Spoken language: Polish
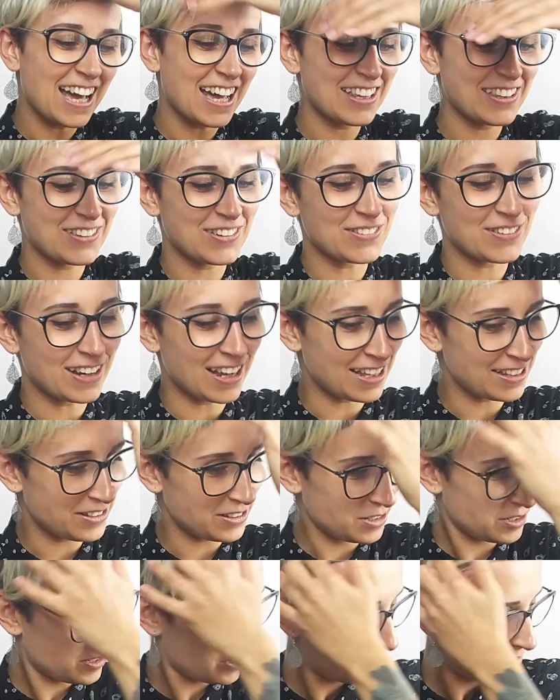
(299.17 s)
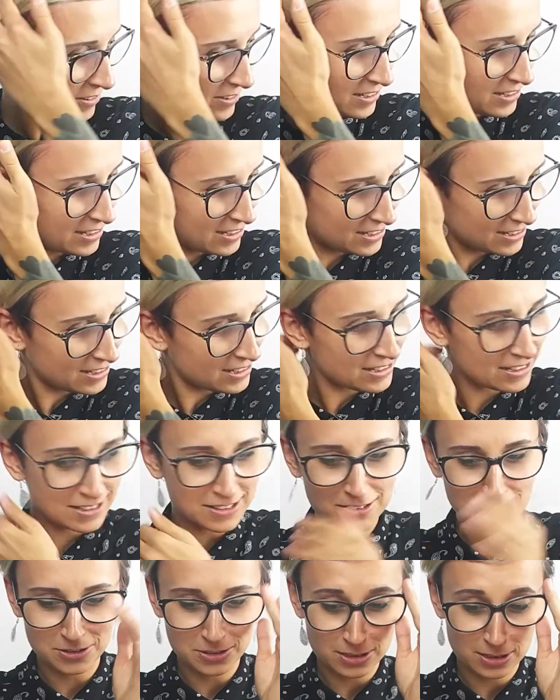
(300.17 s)
A druga to jest
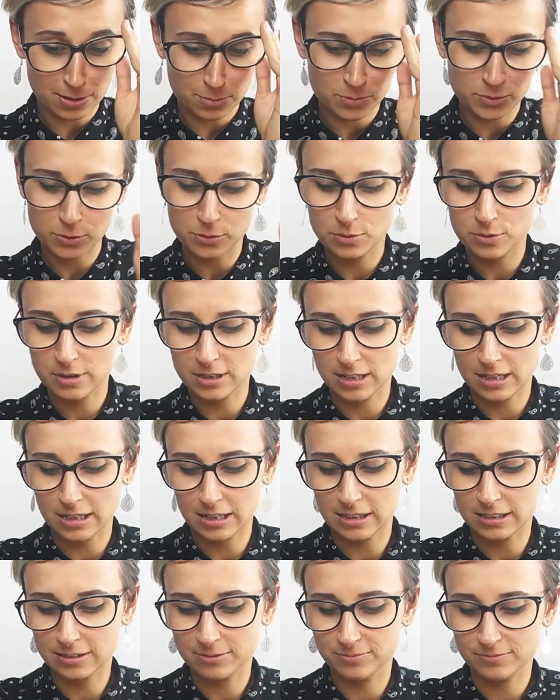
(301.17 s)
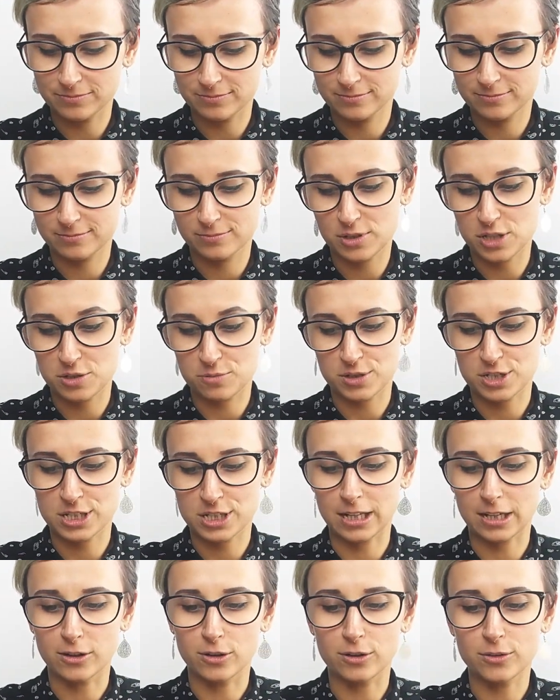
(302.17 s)
coś absolutnie
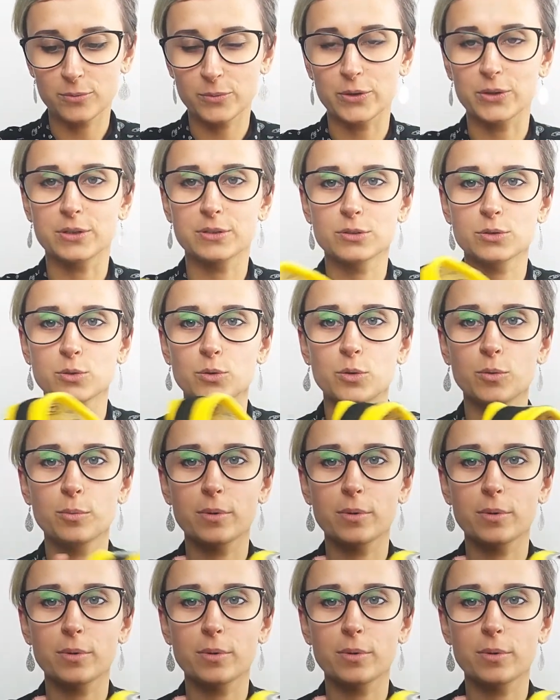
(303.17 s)
prześmiesznego. To jest